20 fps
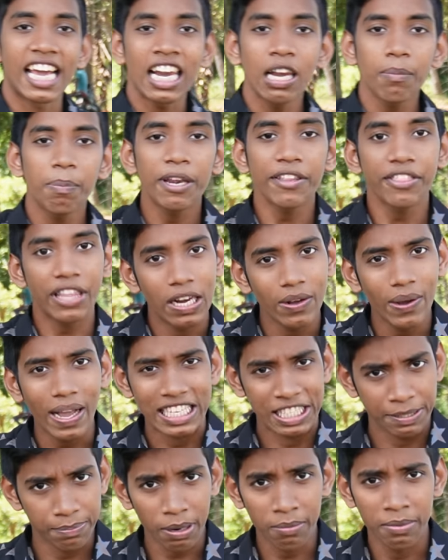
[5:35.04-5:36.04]
ఛానల్ పేరు తెలుగు
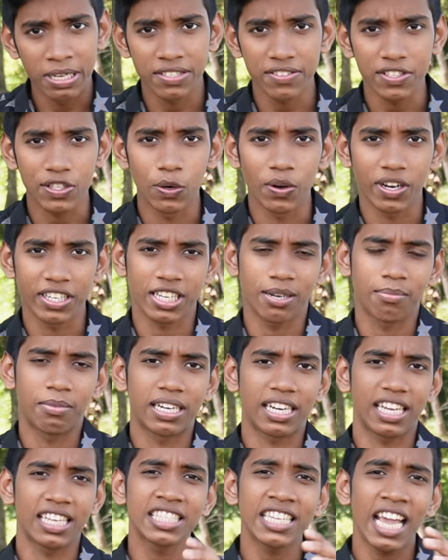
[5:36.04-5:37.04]
ఎక్స్పెరిమెంట్స్ విత్ లొకేషన్
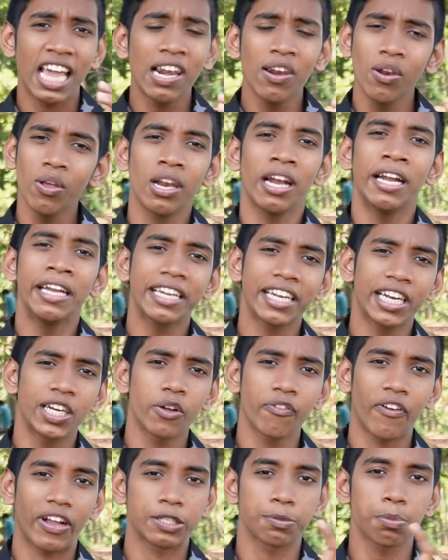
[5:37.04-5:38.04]
అనమాట ఛానల్లో ఎలాంటి
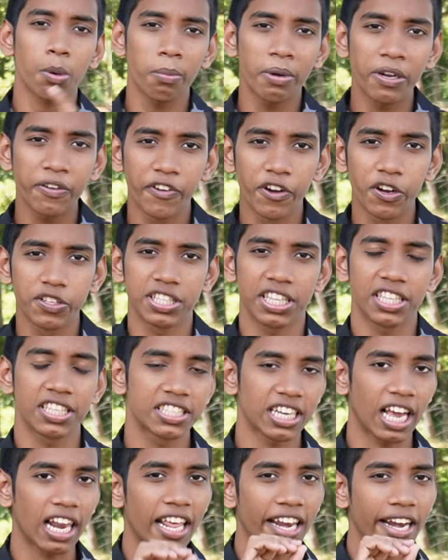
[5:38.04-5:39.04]
కైండ్ ఆఫ్ ఎక్స్పెరిమెంట్ వీడియోస్ అయితే
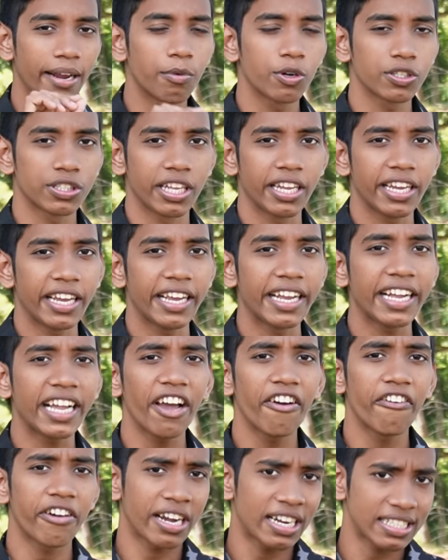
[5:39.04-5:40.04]
చాలా రాబోతున్నాయి ఇంకా
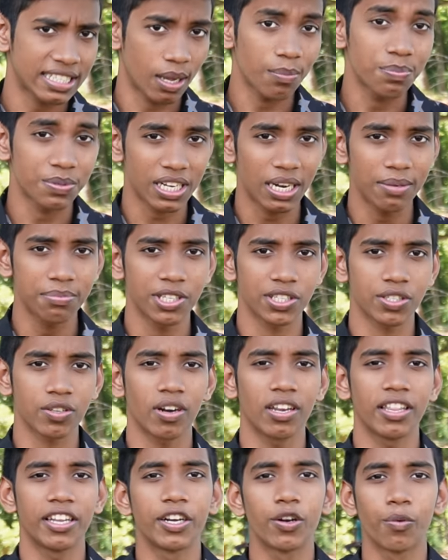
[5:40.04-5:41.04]
ఎవరైనా సబ్స్క్రైబ్
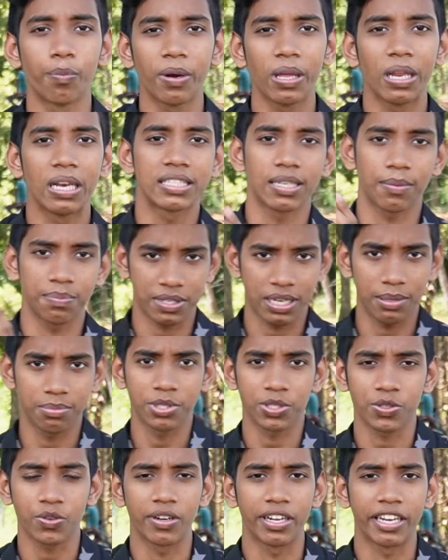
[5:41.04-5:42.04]
చేసుకోవాలంటే ఇప్పుడే వెళ్ళి సబ్స్క్రైబ్
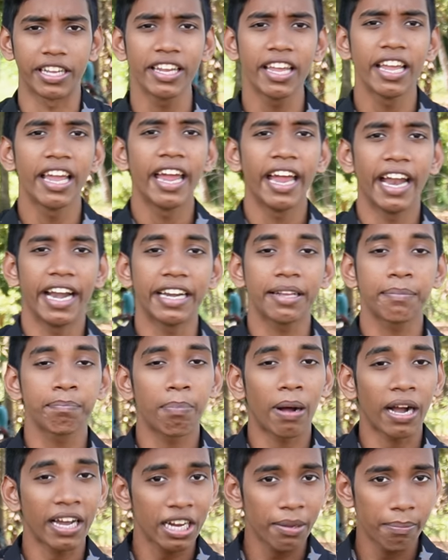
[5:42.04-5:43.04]
చేసుకోండి అండ్
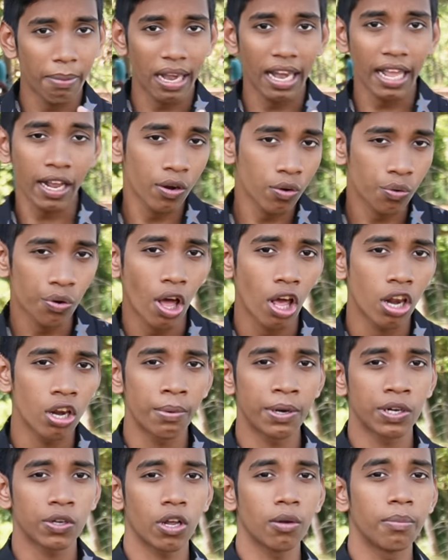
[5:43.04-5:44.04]
పక్కనే బెల్ ఐకన్ కూడా
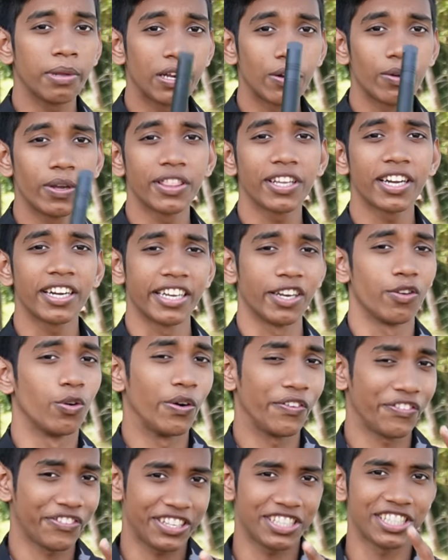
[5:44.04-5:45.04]
ఆల్లో పెట్టుకోవాలి వీళ్ళు ఎందుకంటే
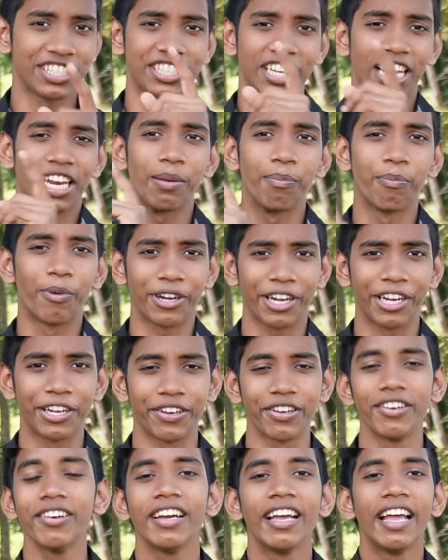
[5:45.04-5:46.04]
నోటిఫికేషన్ చాలా
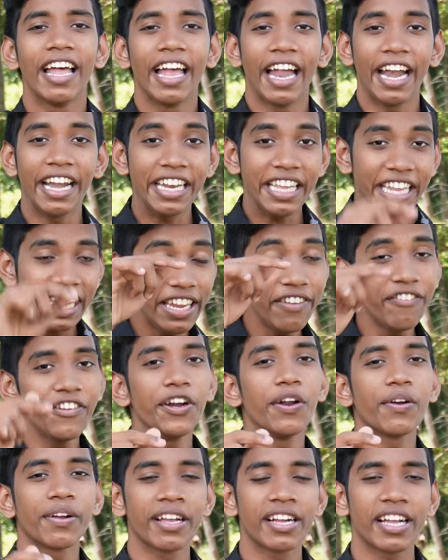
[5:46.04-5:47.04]
ఇంపార్టెంట్ అండ్ ఈ
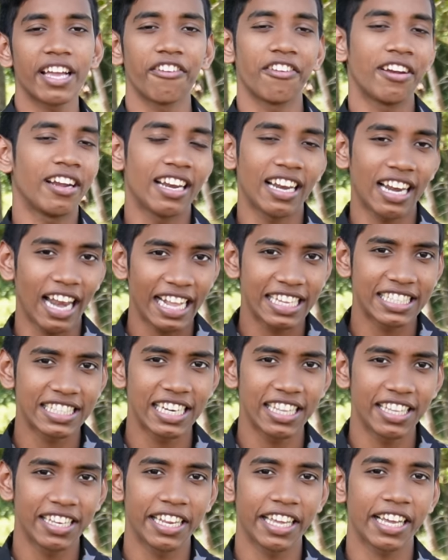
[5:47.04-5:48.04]
వీడియోకి ఇంకా ఎవరైనా లైక్
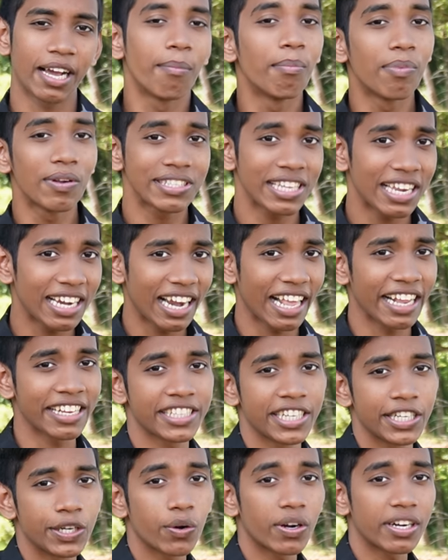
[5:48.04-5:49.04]
చేయలేదంటే కంపల్సరీ లైక్
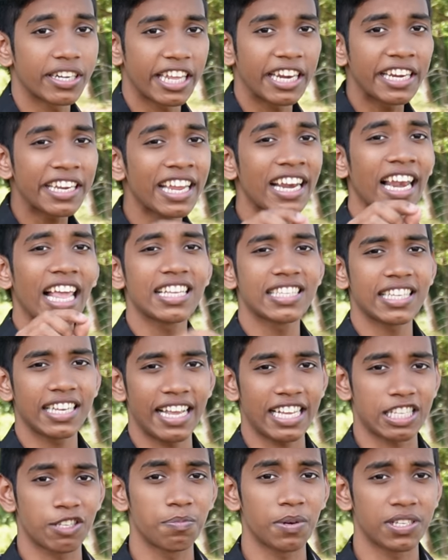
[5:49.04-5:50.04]
చేయండి ఒక టెన్కి లైక్స్
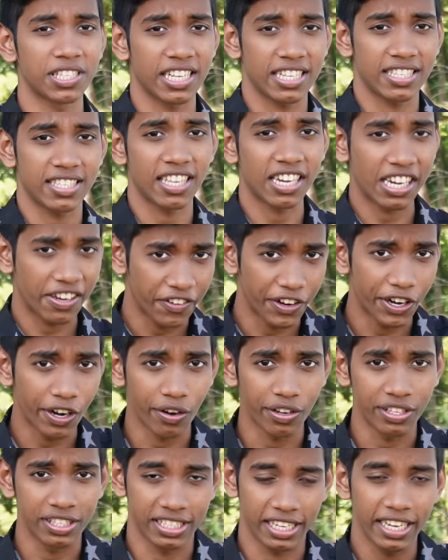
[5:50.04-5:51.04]
అని ఎక్స్పెక్ట్ చేస్తున్నాను ఈ
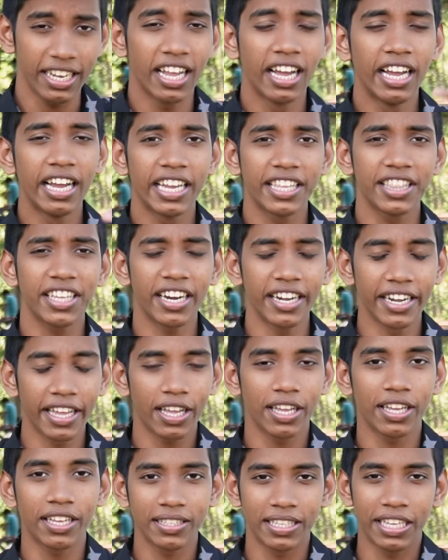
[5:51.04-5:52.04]
వీడియో నుంచి
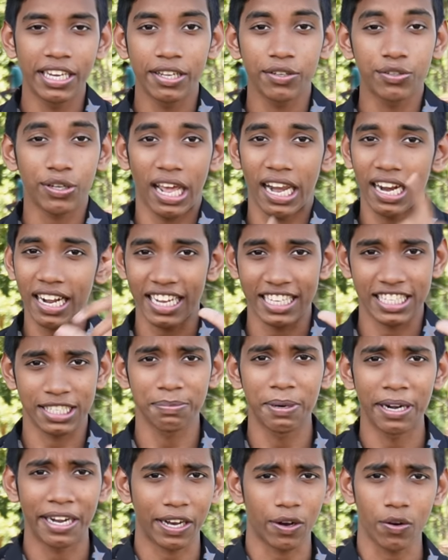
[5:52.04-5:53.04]
ఎందుకంటే దీనికి చాలా
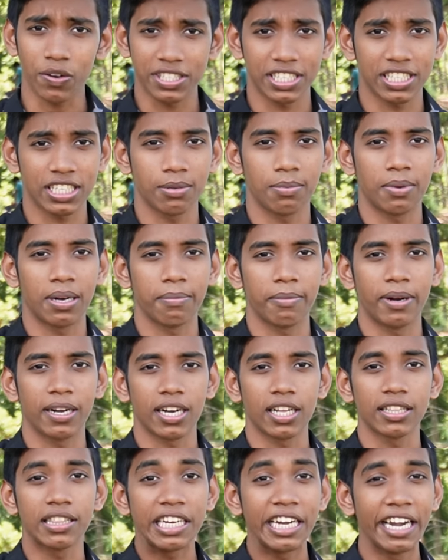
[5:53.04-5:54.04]
కష్టపడి రికార్డ్ చేసాం
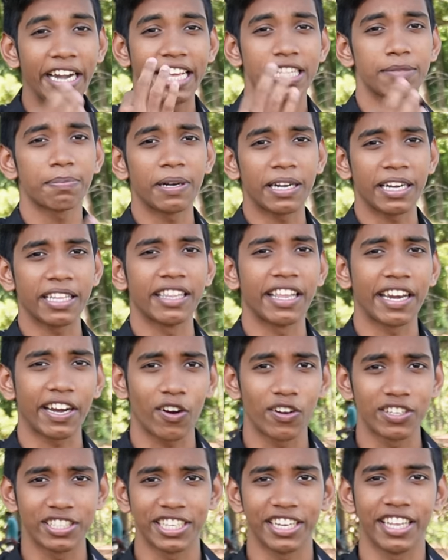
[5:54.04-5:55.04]
అనమాట త్రీ డేస్ పట్టింది
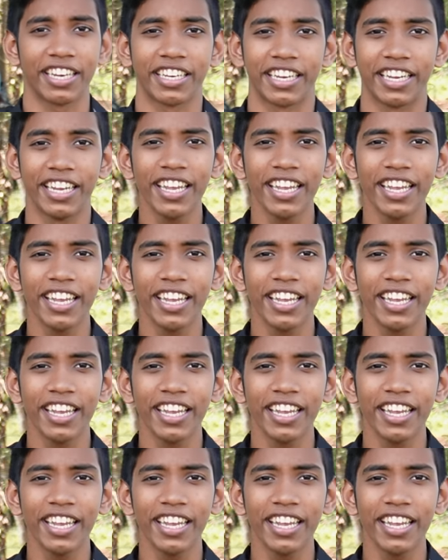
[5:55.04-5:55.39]
రికార్డ్ చేయడానికి